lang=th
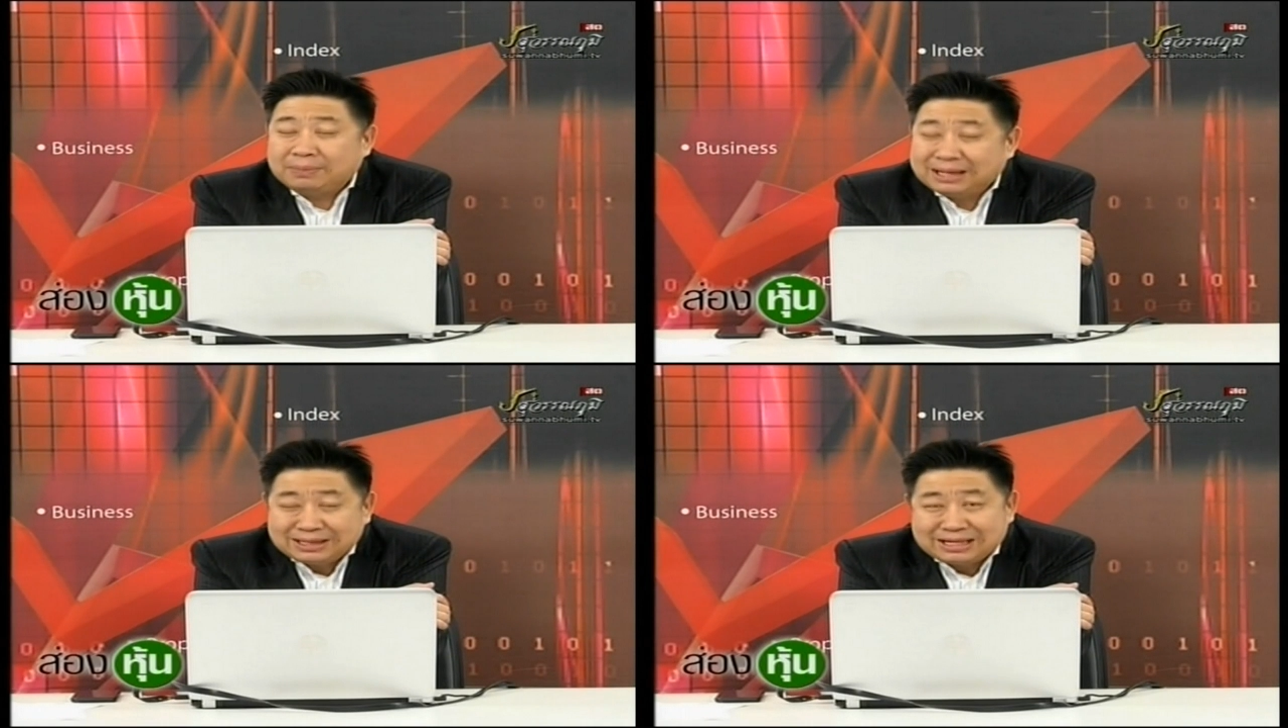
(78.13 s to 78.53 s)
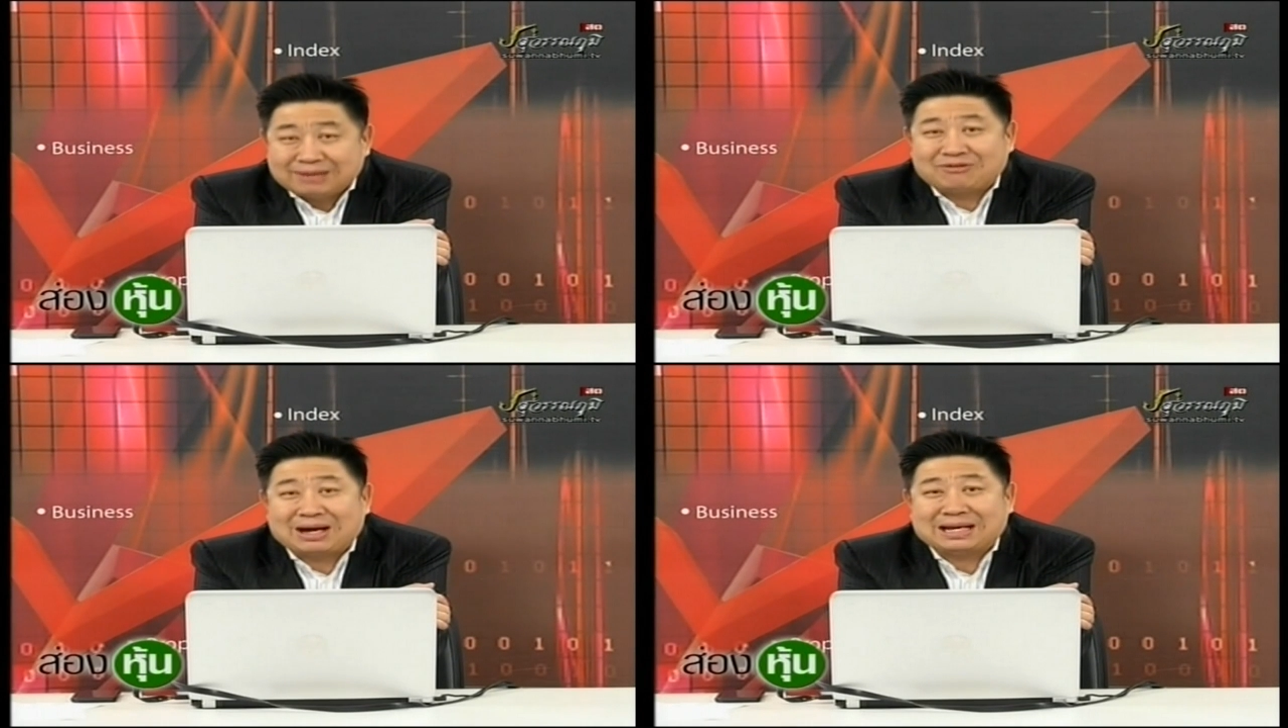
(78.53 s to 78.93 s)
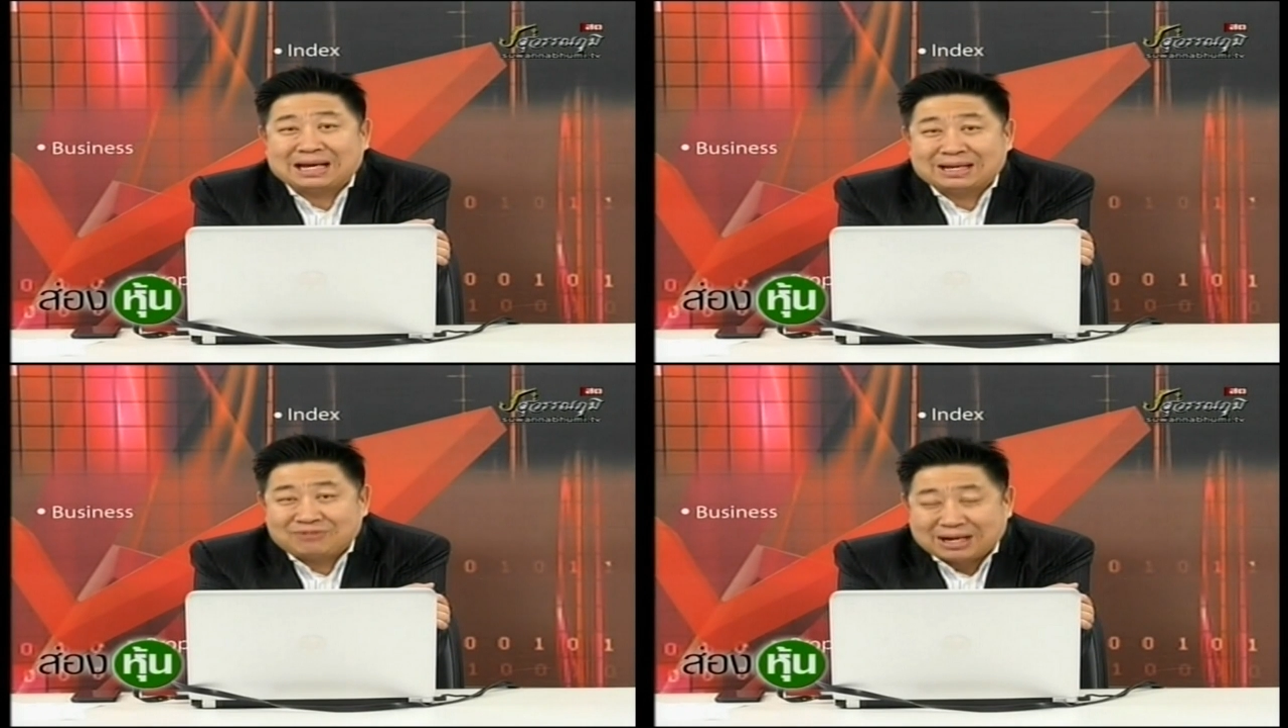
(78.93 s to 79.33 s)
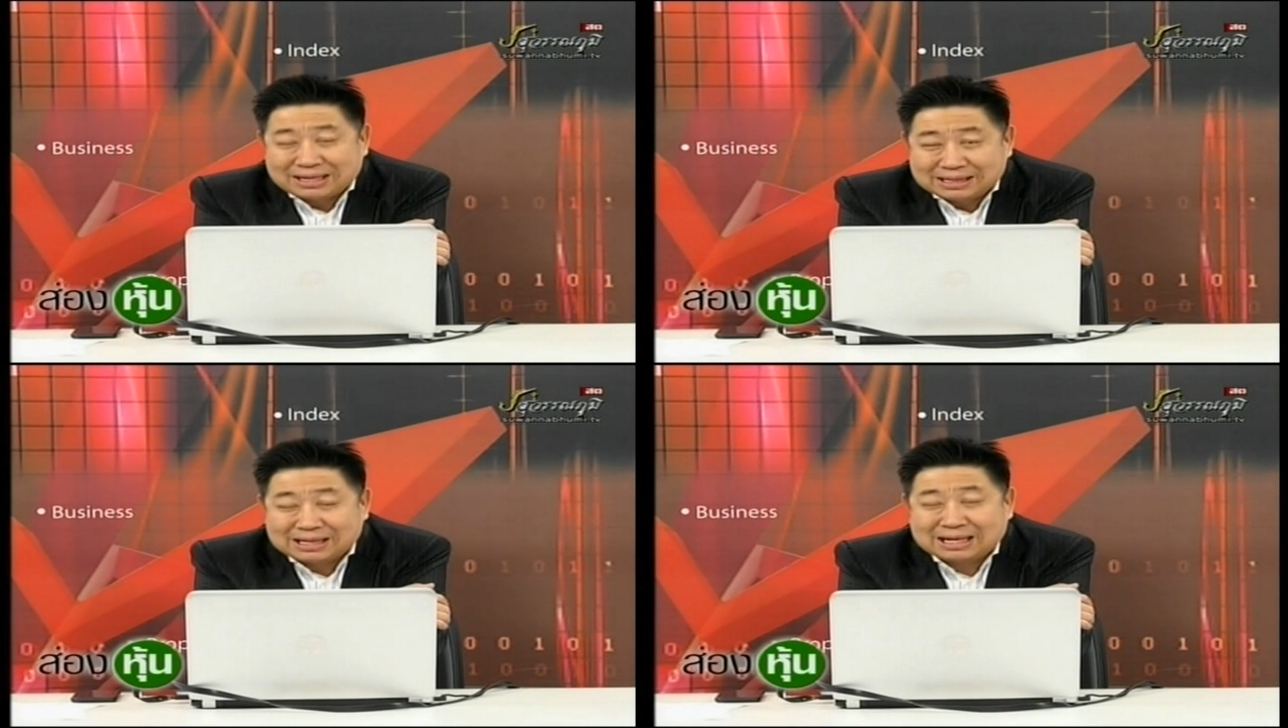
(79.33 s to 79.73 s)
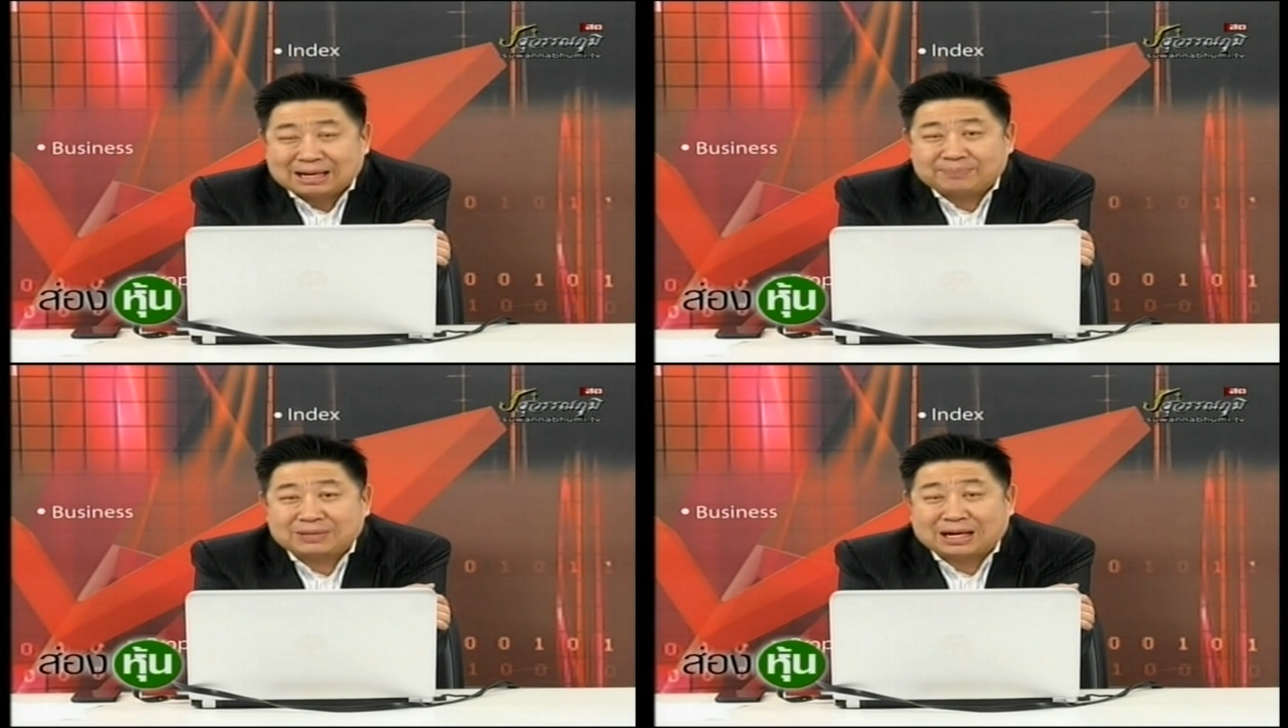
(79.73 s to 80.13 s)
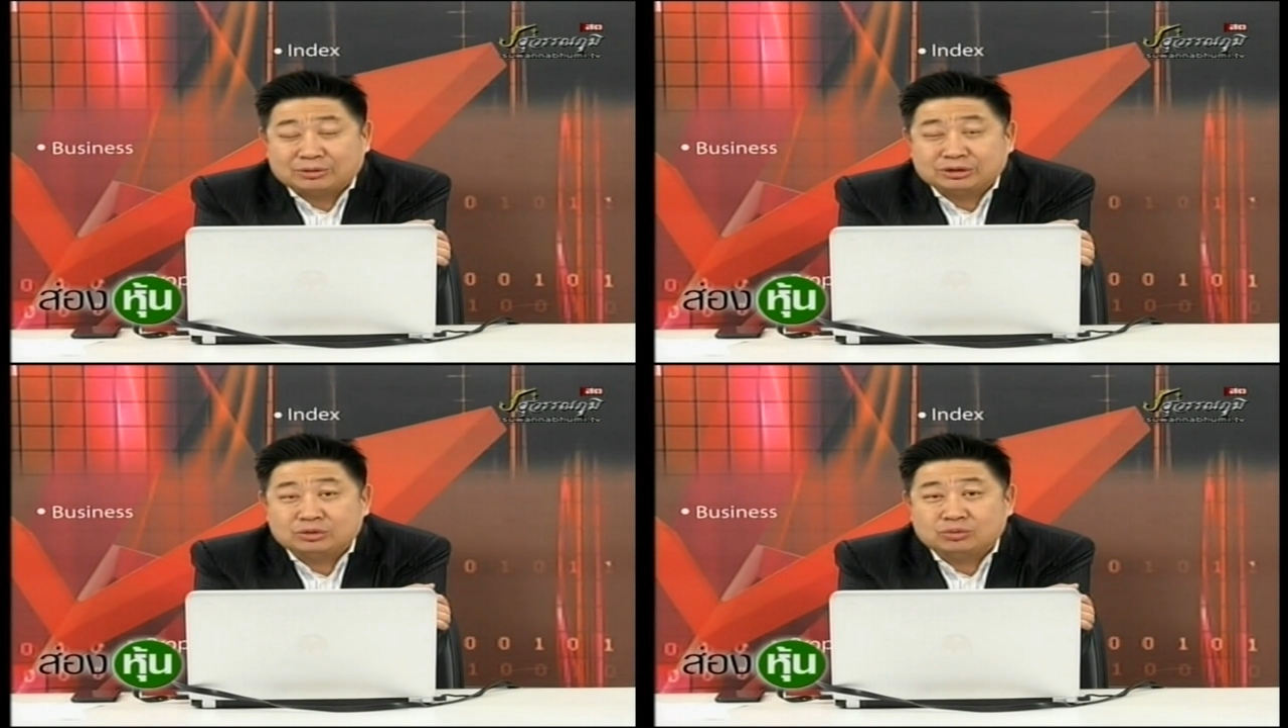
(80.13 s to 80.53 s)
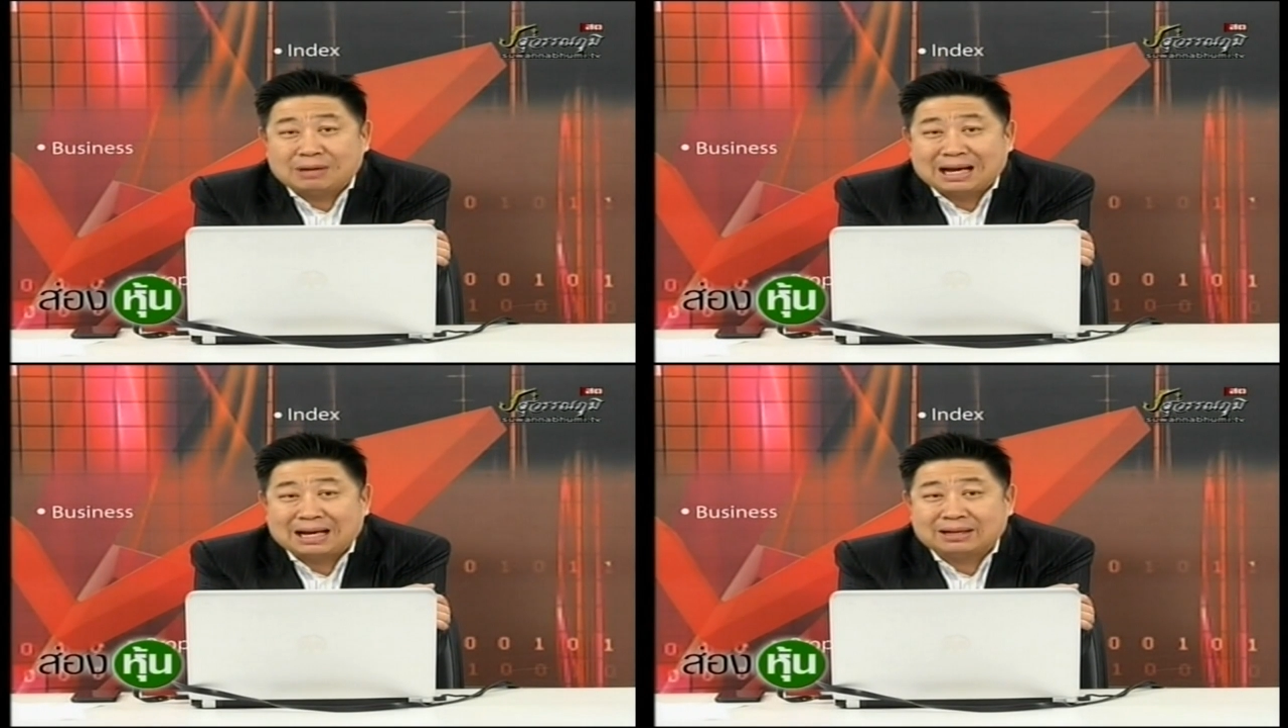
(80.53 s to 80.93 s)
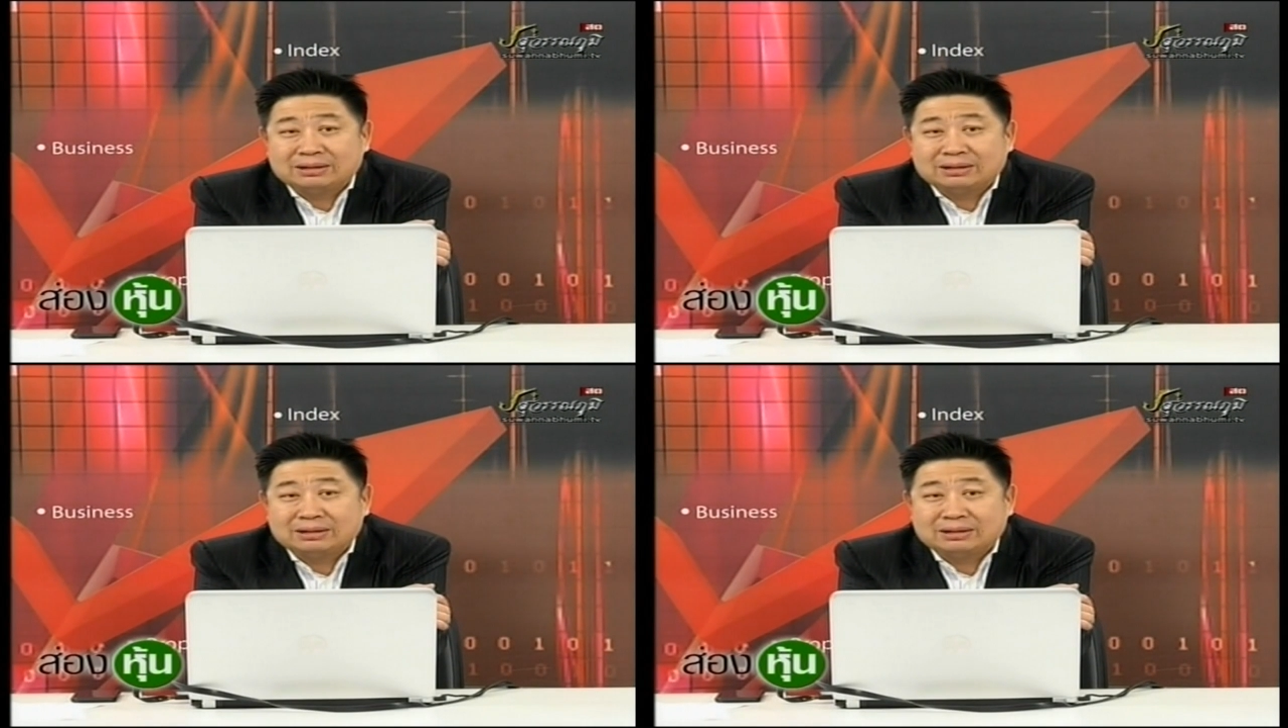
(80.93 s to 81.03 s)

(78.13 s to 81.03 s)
ไม่ได้เชียร์ฝ่ายใดฝ่ายหนึ่งนะครับ แต่เขาจะดูว่า